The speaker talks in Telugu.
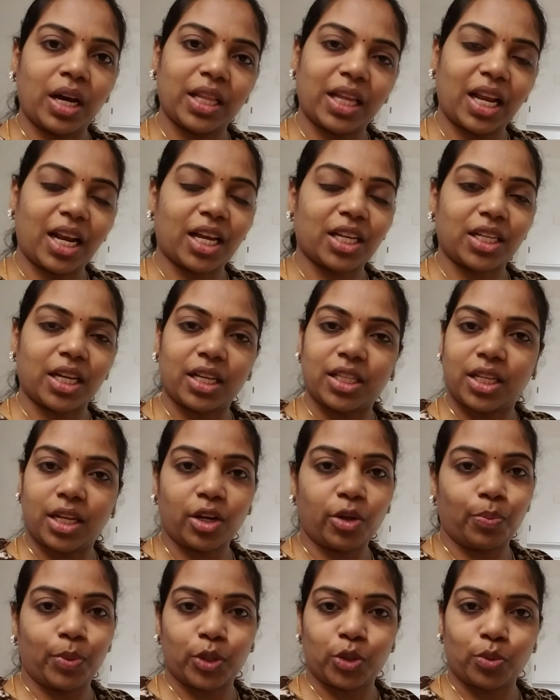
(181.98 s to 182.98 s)
అది ఎలా
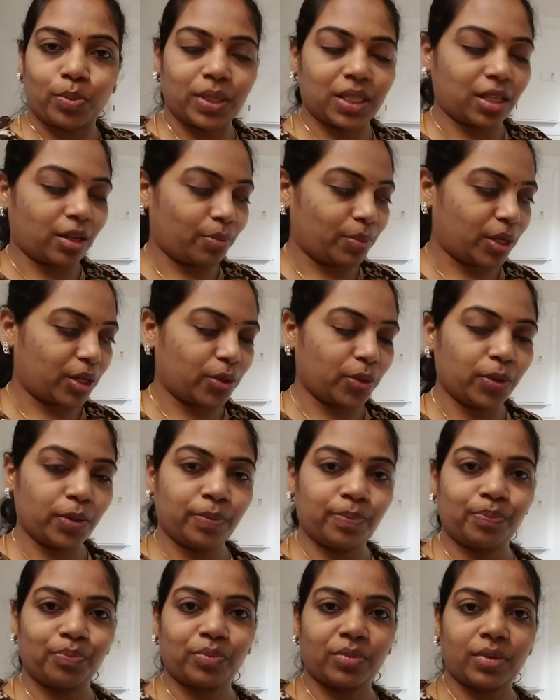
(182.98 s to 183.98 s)
చేసాలో ఇప్పుడు చూపిస్తాను మీకు
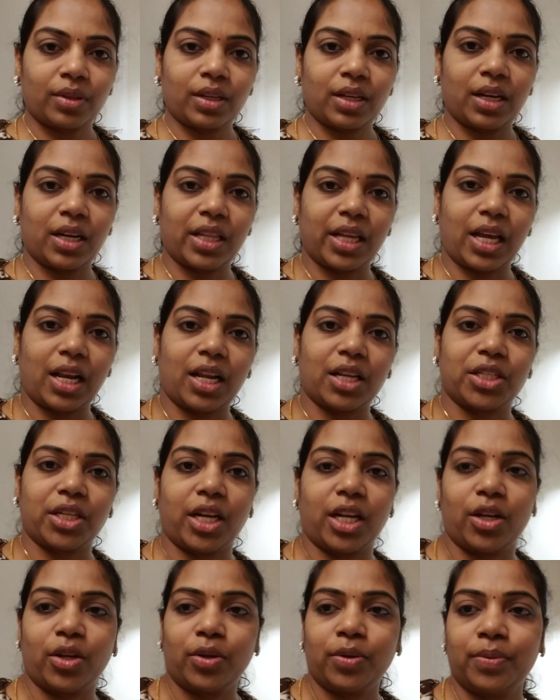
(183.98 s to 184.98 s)
అది ఎలా
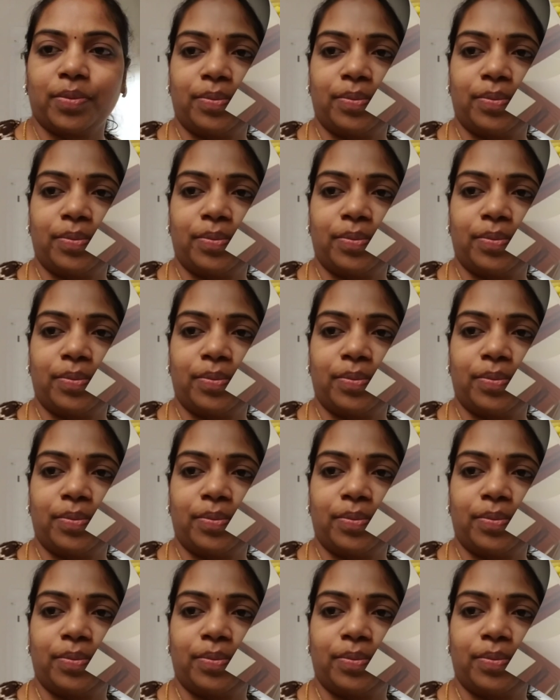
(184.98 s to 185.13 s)
చేయాలో